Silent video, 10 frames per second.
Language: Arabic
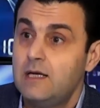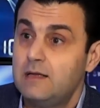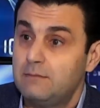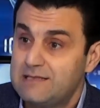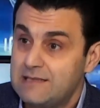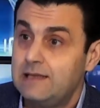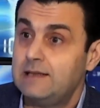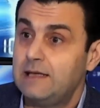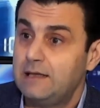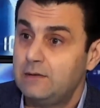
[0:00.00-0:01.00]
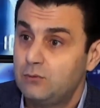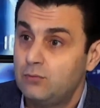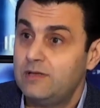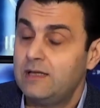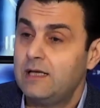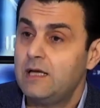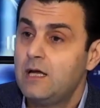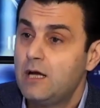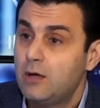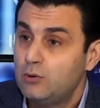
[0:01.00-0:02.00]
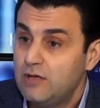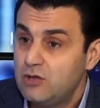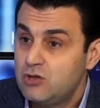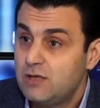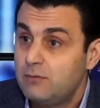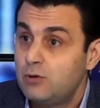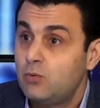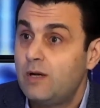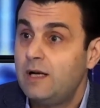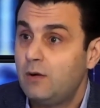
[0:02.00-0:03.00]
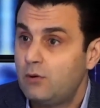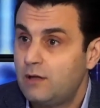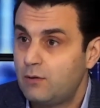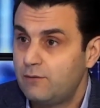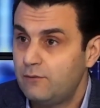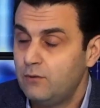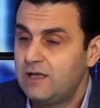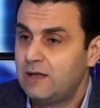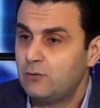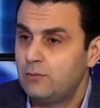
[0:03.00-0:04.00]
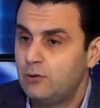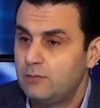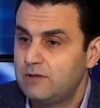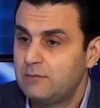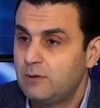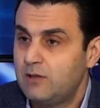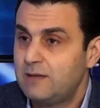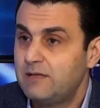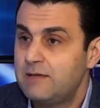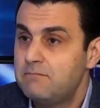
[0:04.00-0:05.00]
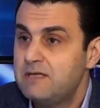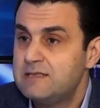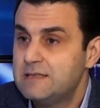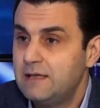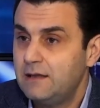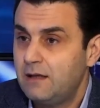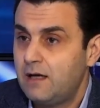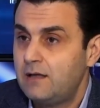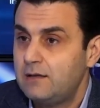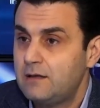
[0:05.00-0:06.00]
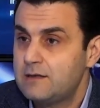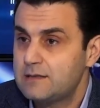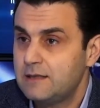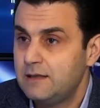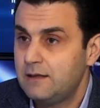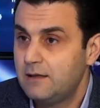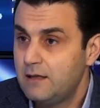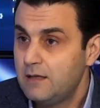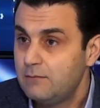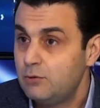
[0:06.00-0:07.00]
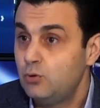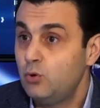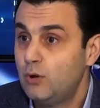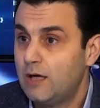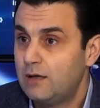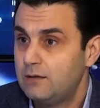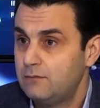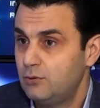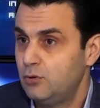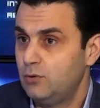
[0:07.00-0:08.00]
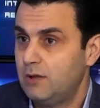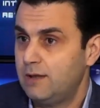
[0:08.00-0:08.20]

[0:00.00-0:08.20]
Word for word: البصل الني الثوم الني هودي اشياء بتولعوا للرفلو انا على طول بقول للمرضى مثل واحد عم يكب بنزين على نار صغيره بده نعم. يولع بده يولع